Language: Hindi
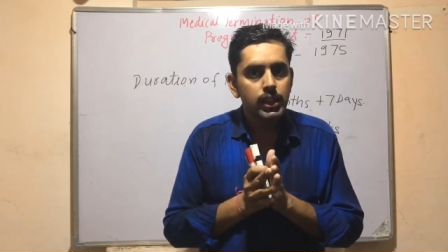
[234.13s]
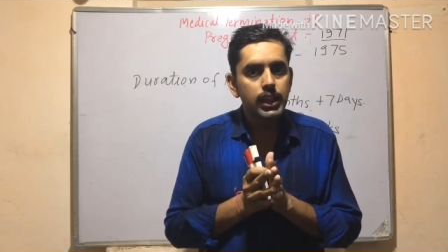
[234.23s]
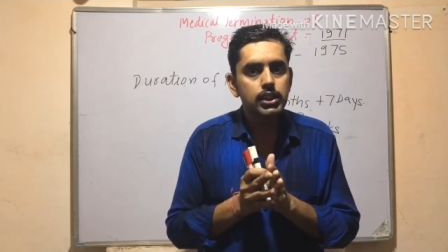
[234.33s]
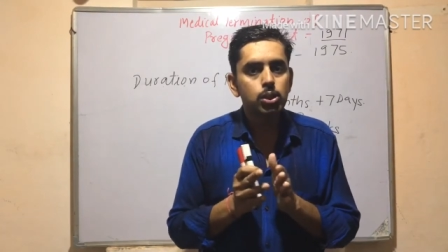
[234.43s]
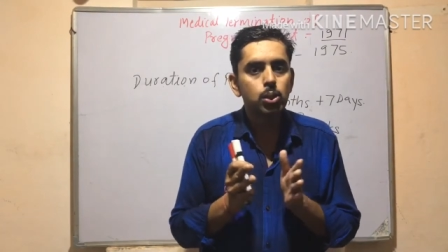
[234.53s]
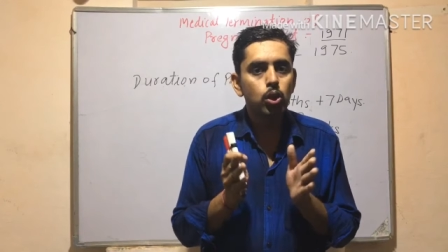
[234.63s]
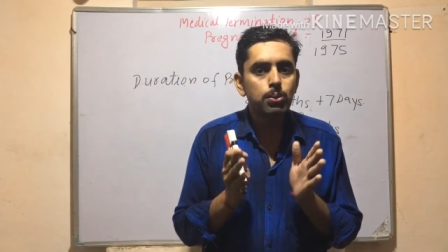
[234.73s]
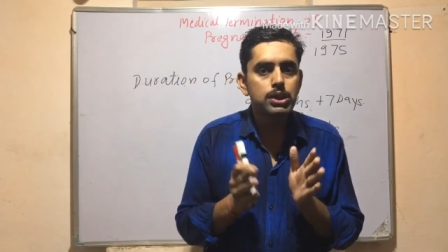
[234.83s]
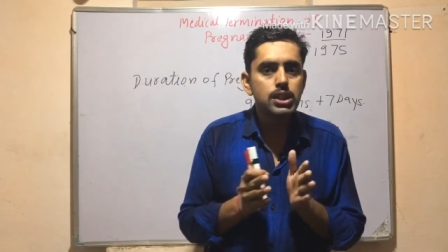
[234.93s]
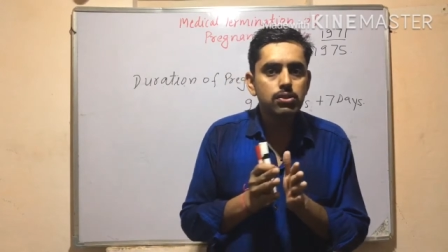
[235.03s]
एक तो
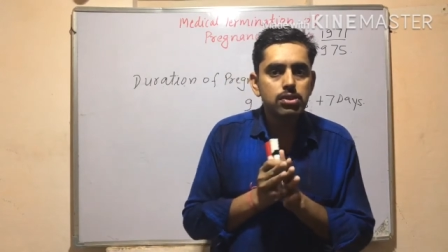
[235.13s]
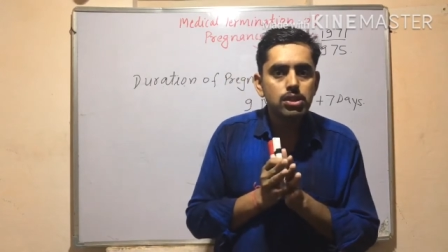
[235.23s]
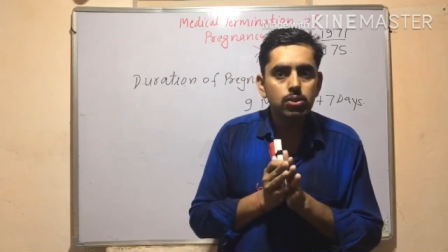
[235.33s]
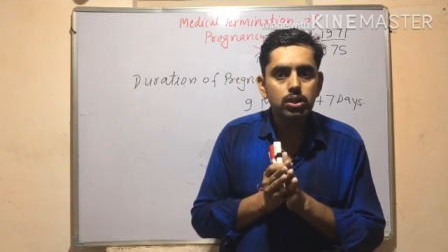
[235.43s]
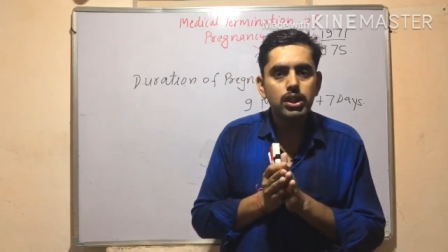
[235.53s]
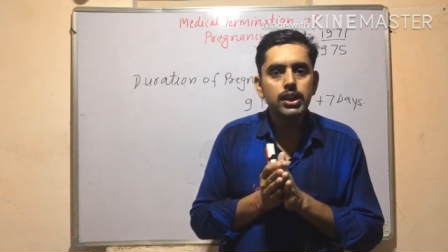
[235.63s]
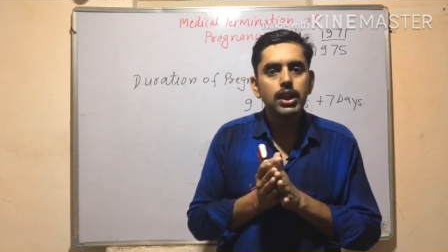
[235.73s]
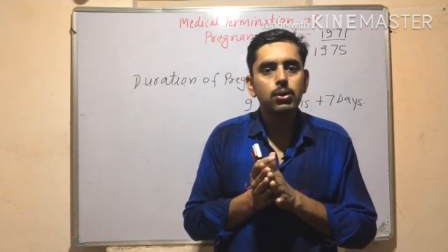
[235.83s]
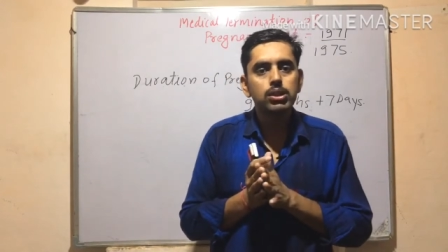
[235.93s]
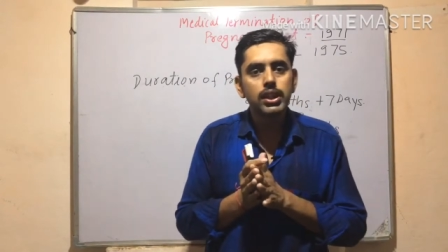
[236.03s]
नॉर्मल सा कुछ उत्तर
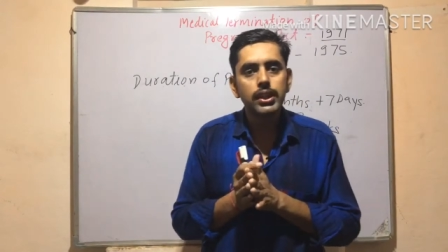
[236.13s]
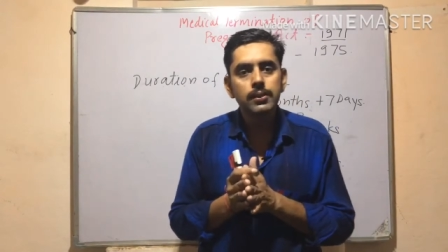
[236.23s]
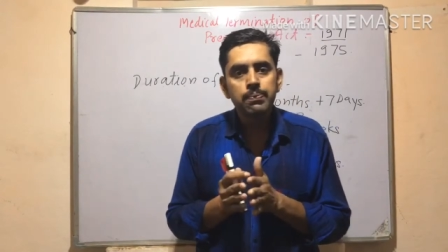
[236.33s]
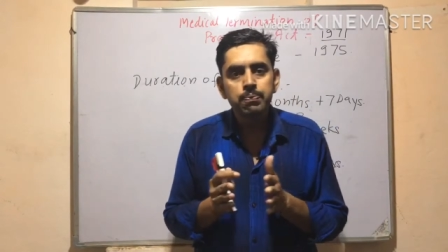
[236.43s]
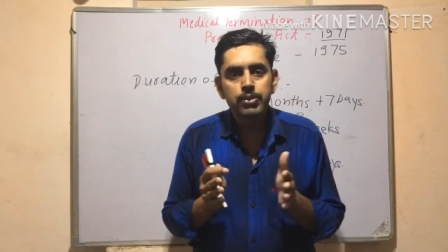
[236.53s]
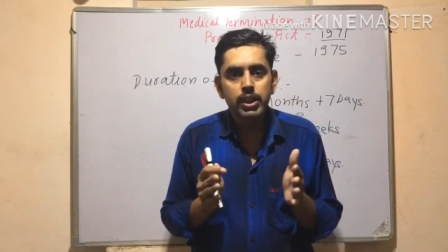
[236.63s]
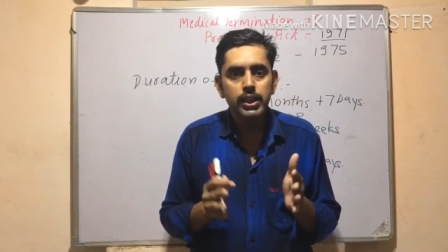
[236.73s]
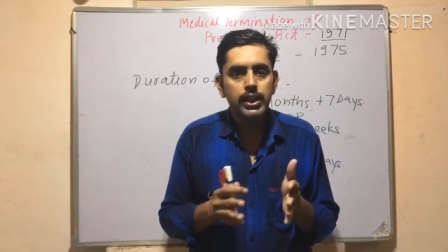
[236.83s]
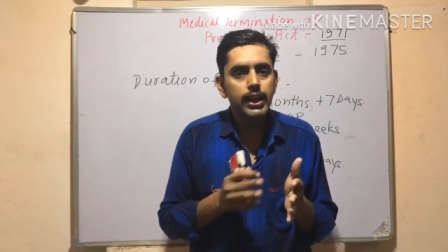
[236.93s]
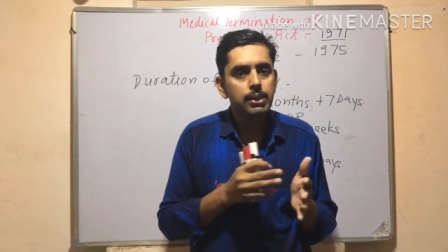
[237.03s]
क्या होता है कि
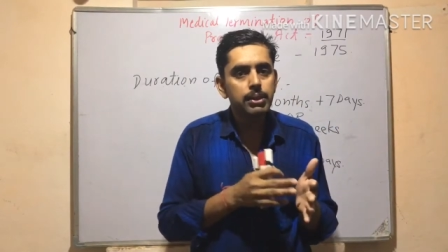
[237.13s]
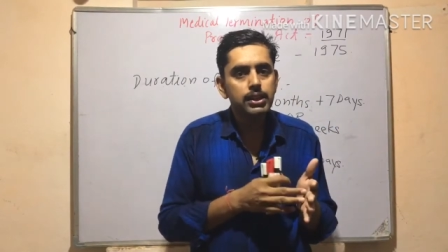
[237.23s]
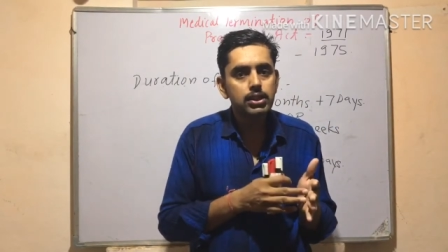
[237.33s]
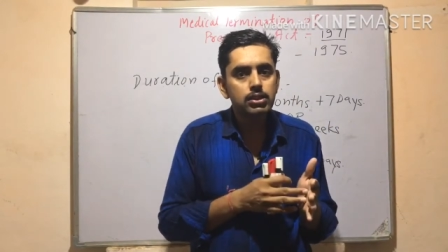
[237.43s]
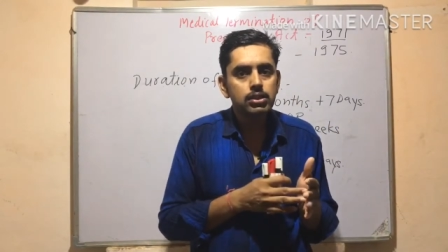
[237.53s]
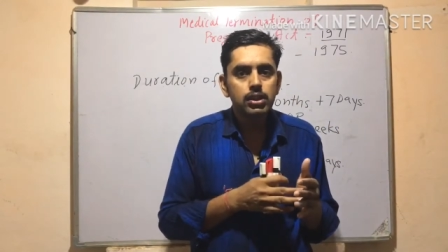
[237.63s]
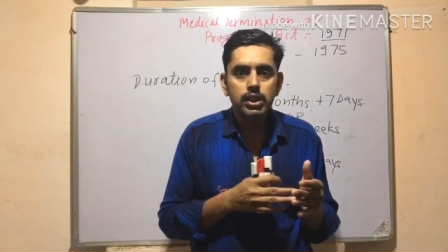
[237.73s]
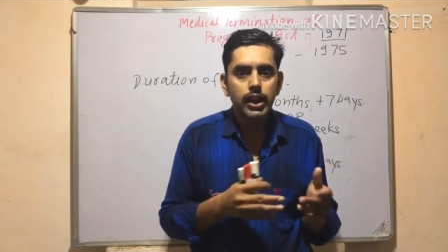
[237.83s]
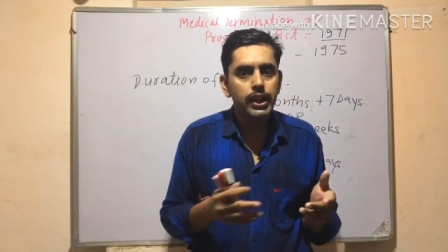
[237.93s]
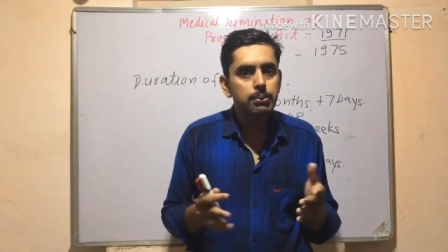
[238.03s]
नाइन मंथ
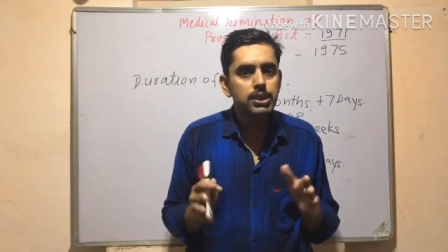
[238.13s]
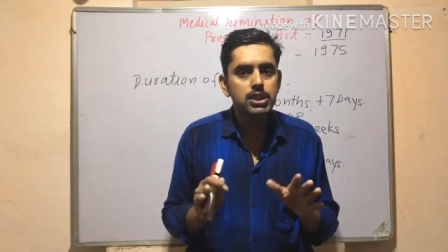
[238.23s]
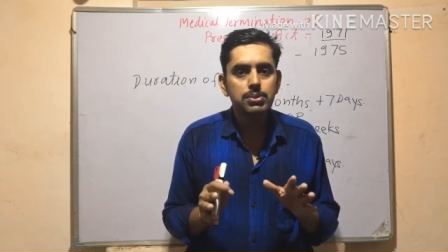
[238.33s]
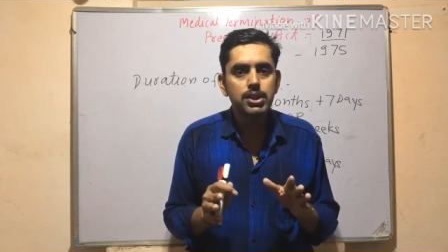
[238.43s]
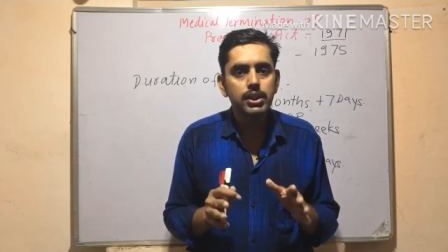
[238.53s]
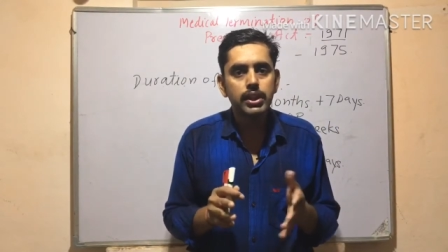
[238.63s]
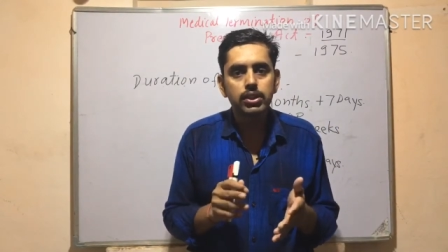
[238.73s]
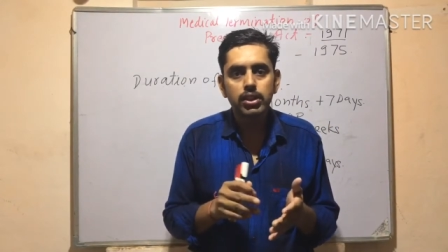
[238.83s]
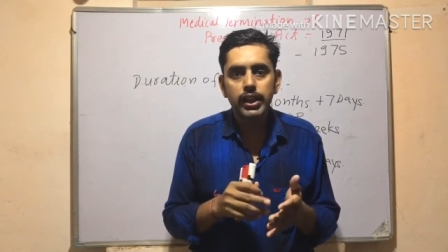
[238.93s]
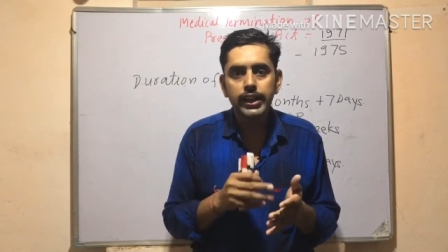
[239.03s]
नाइन मंथ सब जानते हैं
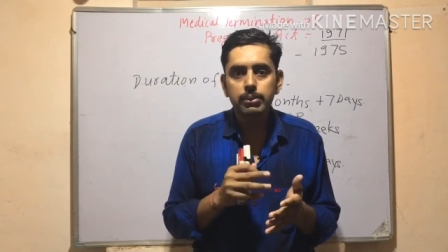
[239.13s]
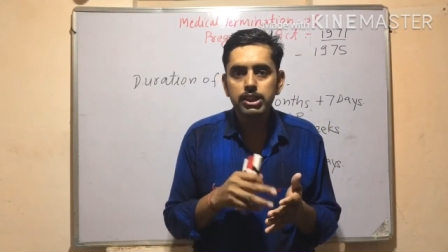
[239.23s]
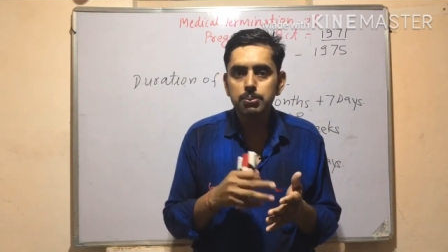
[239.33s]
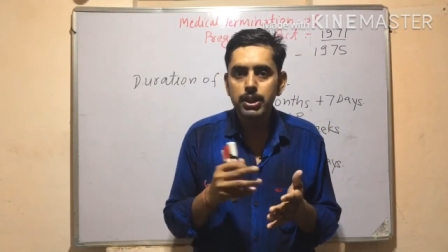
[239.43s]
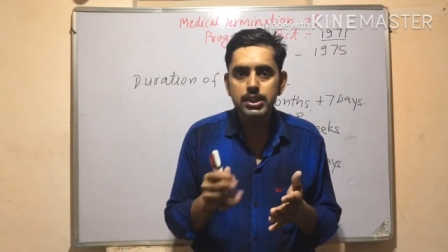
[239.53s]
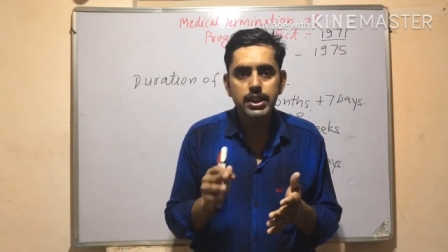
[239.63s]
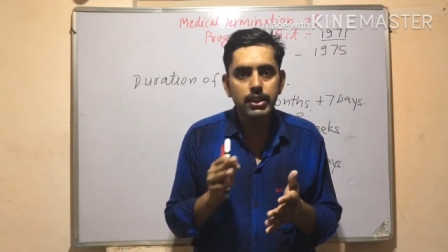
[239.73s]
तो नाइन मंथ प्लस